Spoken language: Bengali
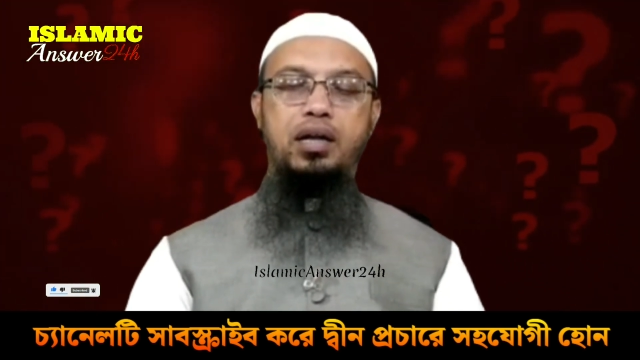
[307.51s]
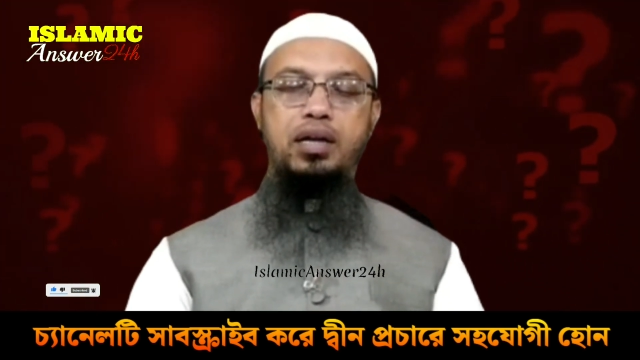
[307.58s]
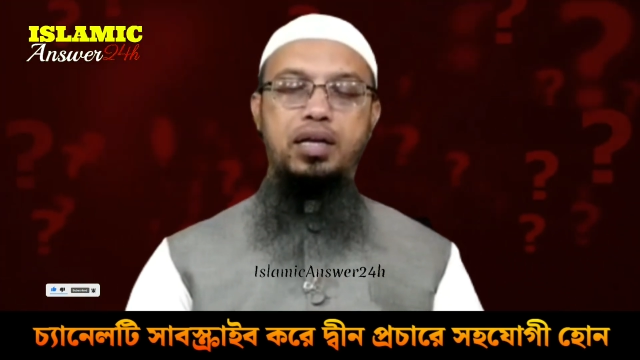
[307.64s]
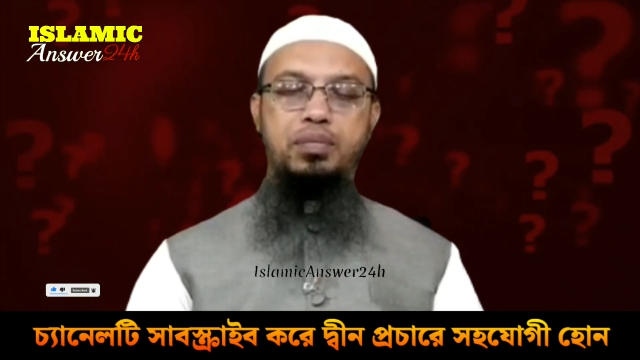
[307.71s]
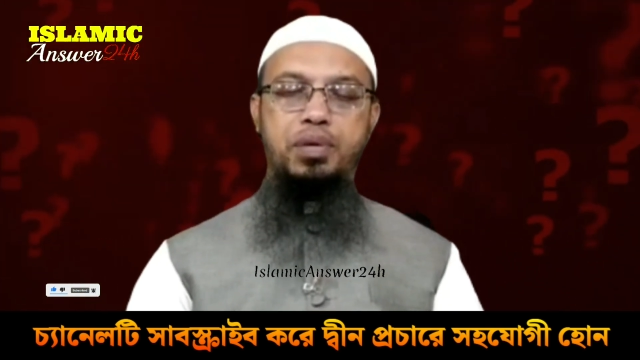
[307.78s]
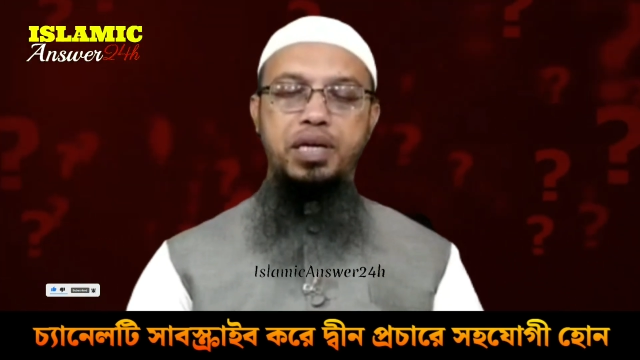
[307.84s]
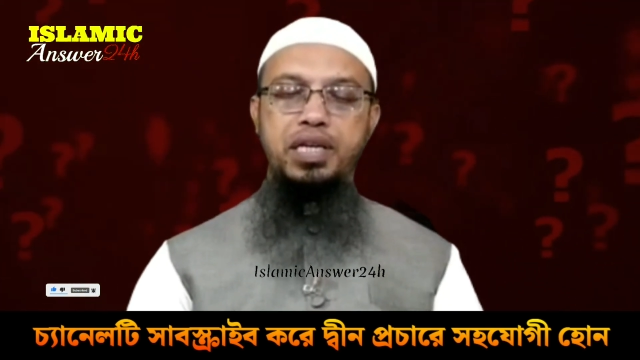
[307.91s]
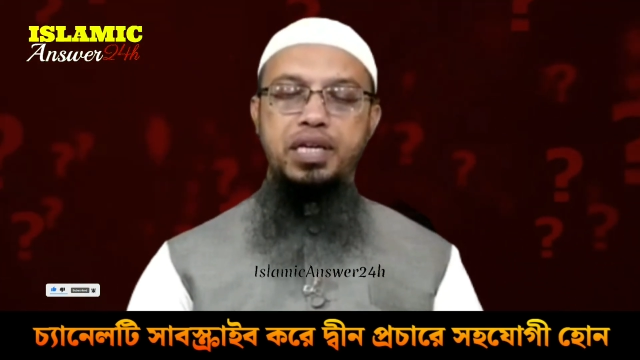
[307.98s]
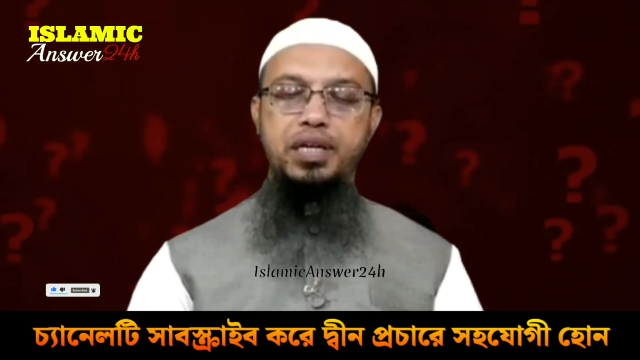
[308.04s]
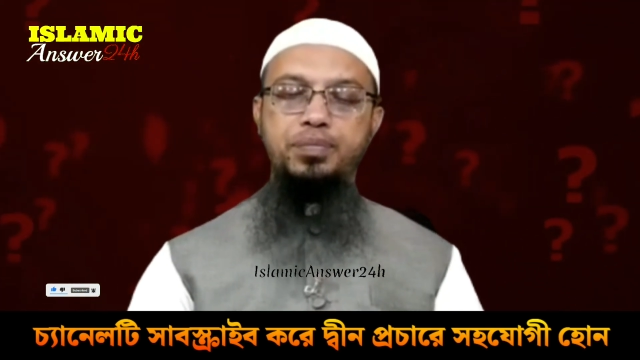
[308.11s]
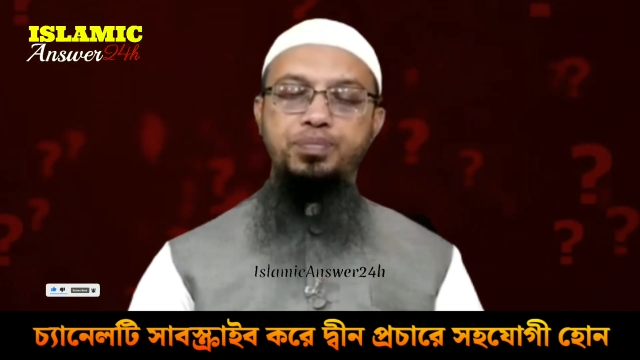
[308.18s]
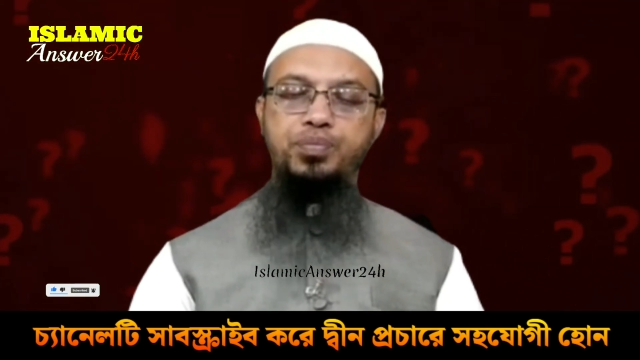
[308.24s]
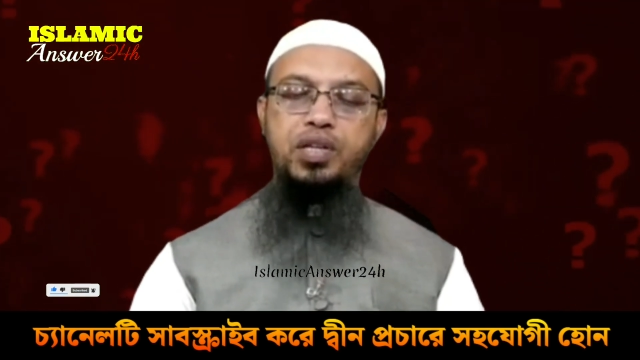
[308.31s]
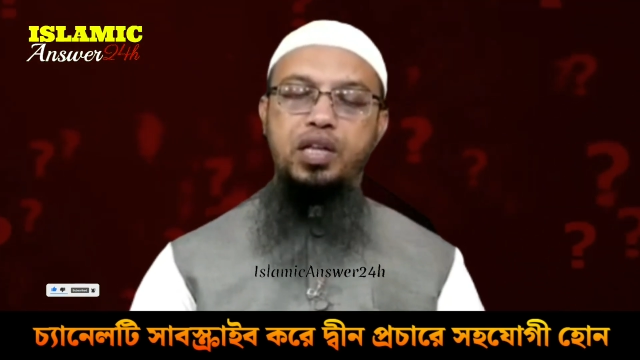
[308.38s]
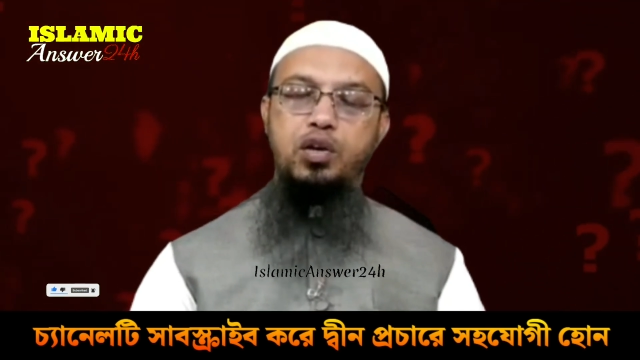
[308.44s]
আর এর বাইরে
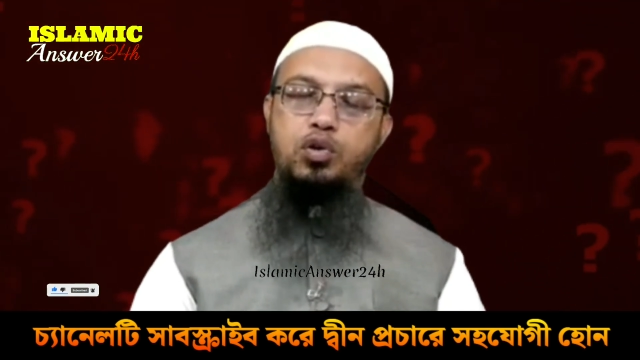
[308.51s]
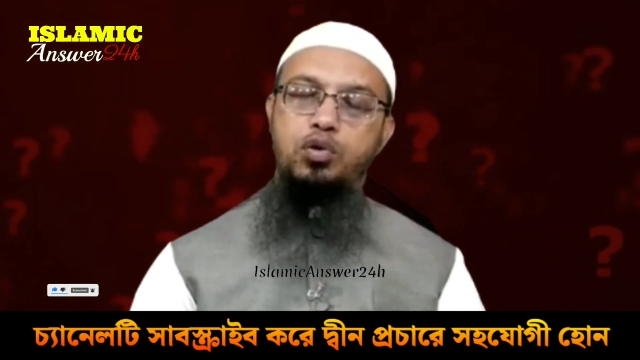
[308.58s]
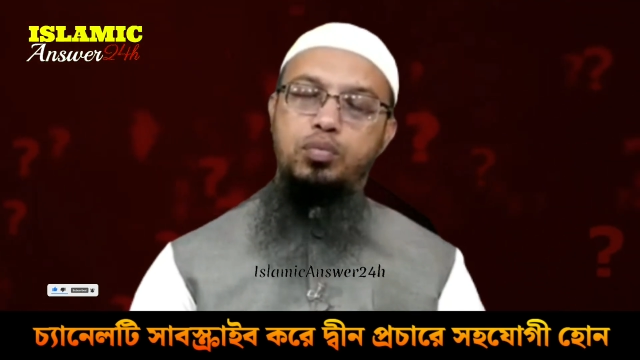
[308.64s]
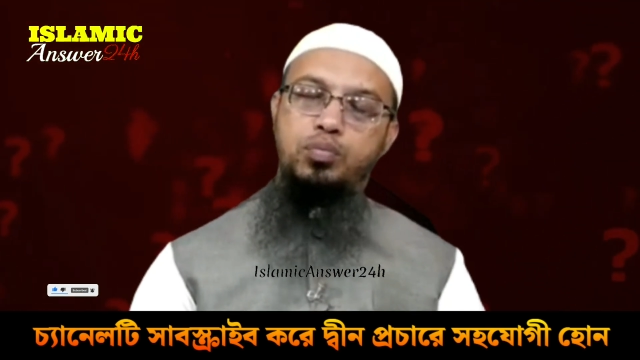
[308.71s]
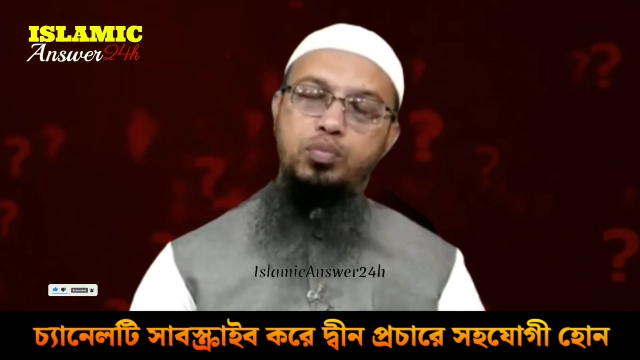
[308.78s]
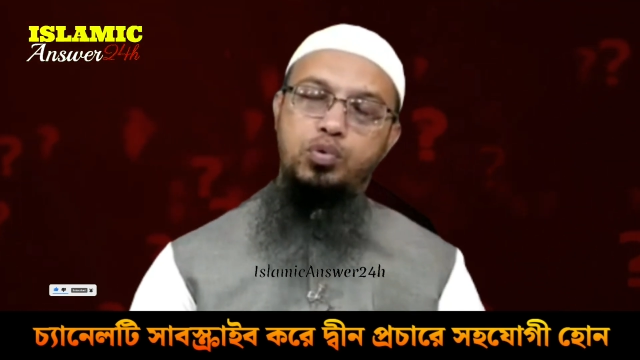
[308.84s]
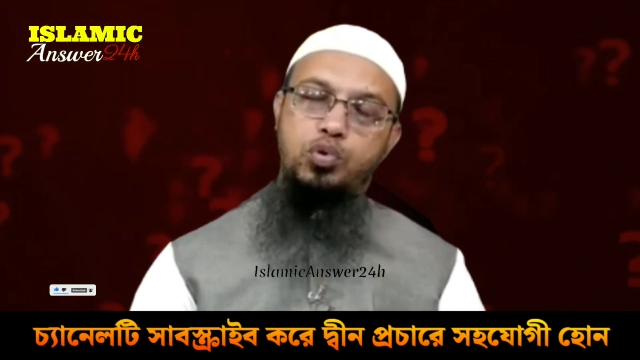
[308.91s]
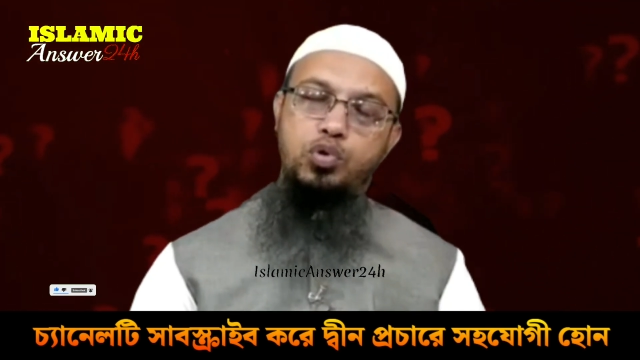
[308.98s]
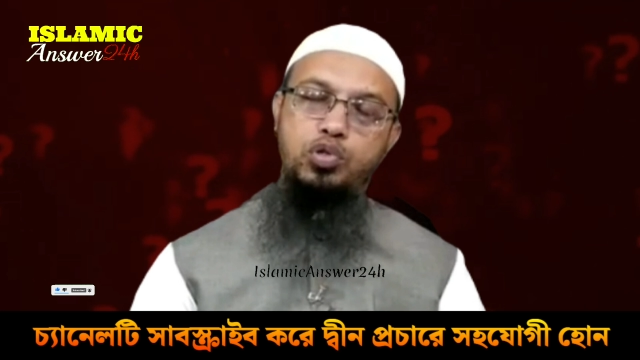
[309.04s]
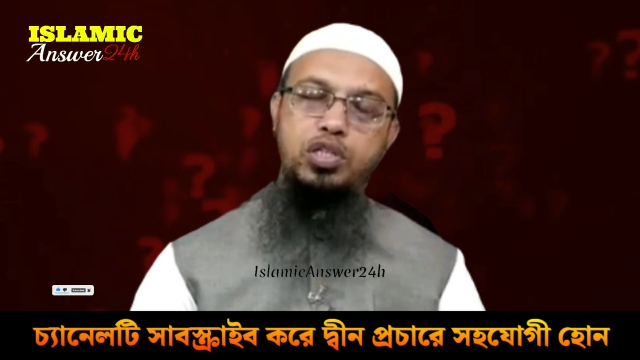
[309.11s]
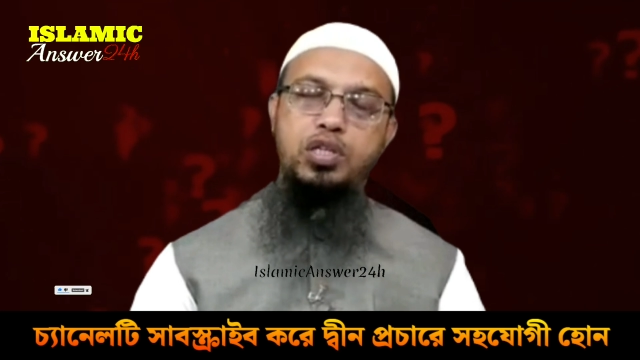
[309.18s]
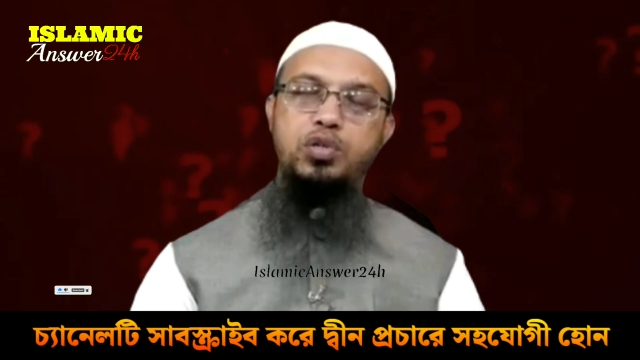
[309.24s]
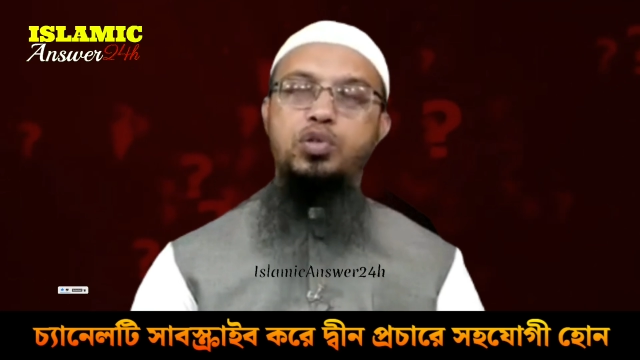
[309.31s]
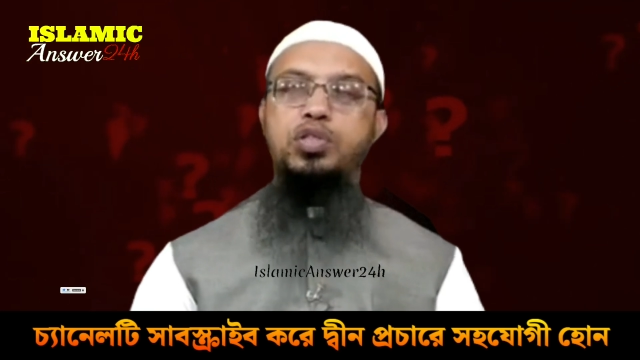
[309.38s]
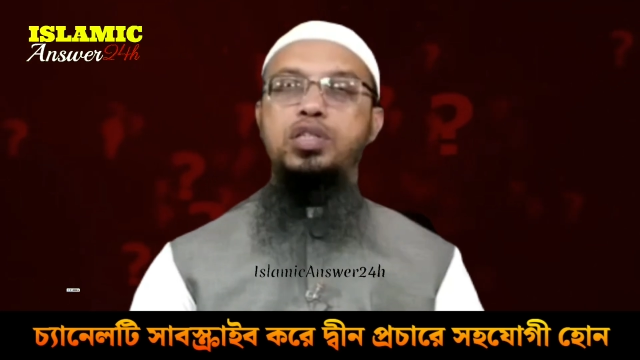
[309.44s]
এরকম
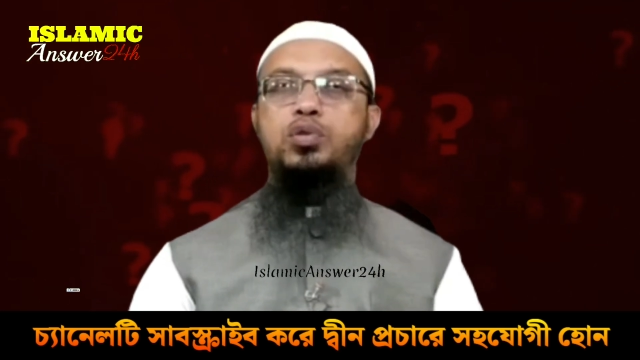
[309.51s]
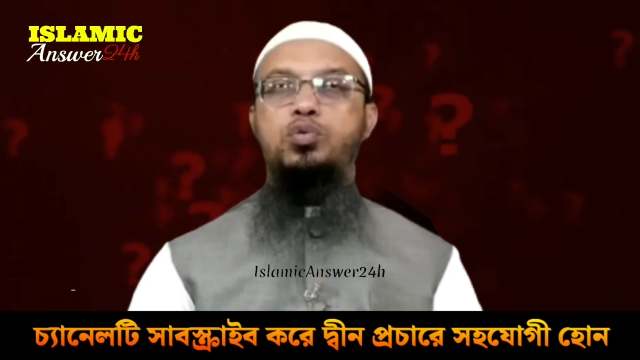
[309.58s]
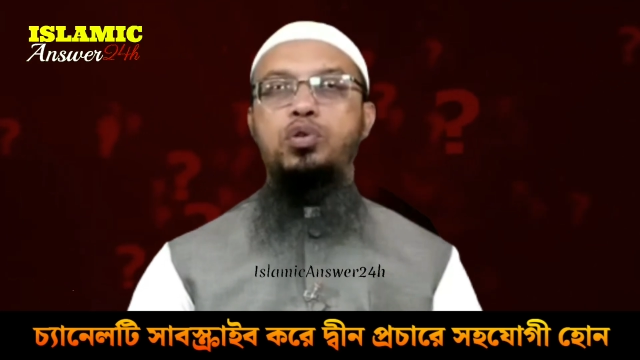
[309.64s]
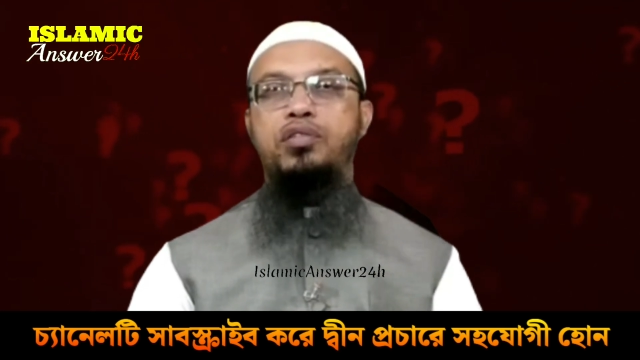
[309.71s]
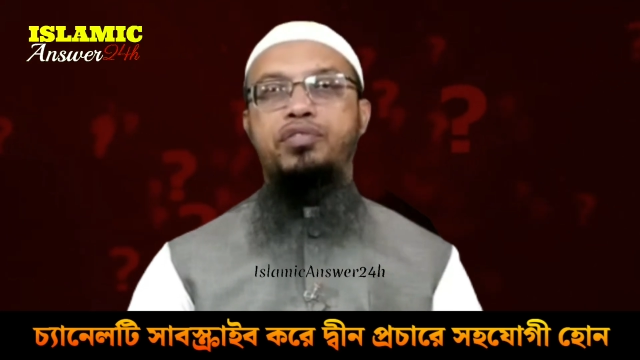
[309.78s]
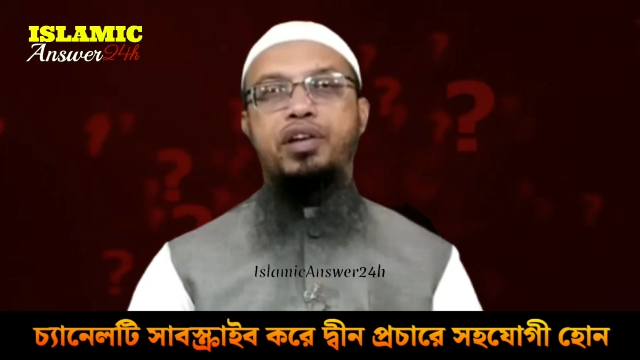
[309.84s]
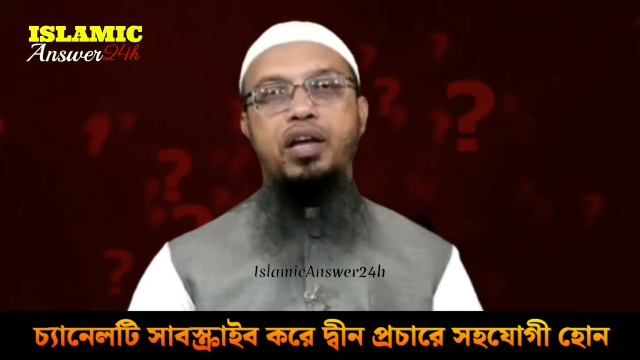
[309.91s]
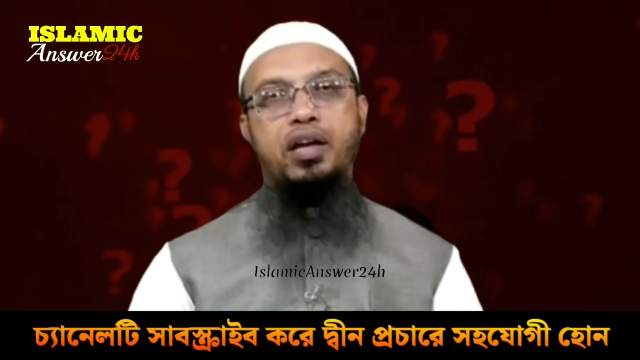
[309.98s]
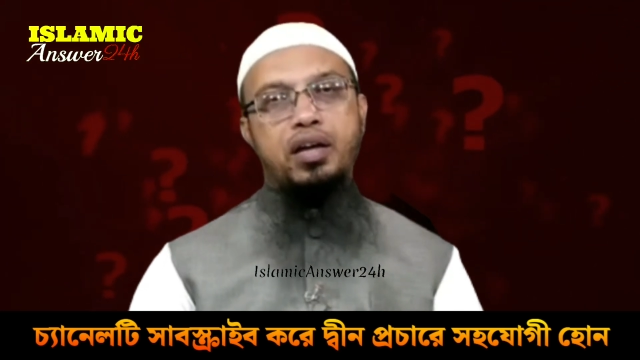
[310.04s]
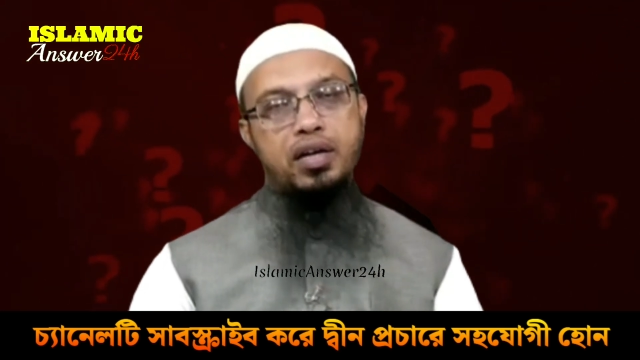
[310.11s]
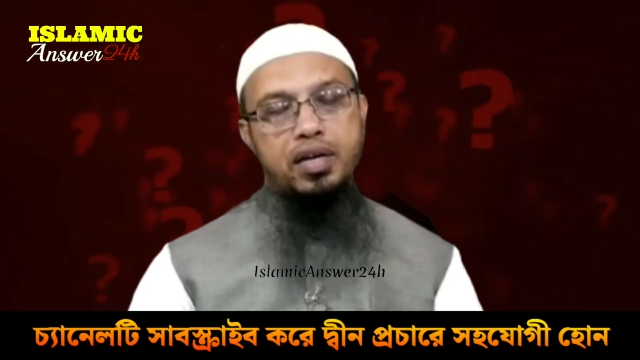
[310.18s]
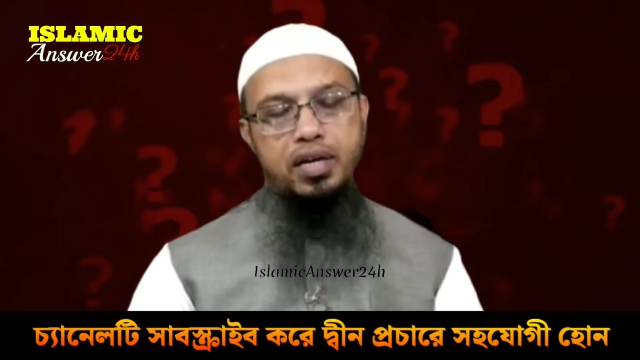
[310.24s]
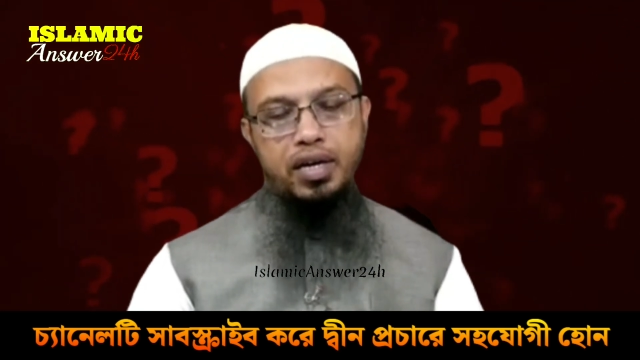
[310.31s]
খুচিয়ে খুচিয়ে তুলে ফেলা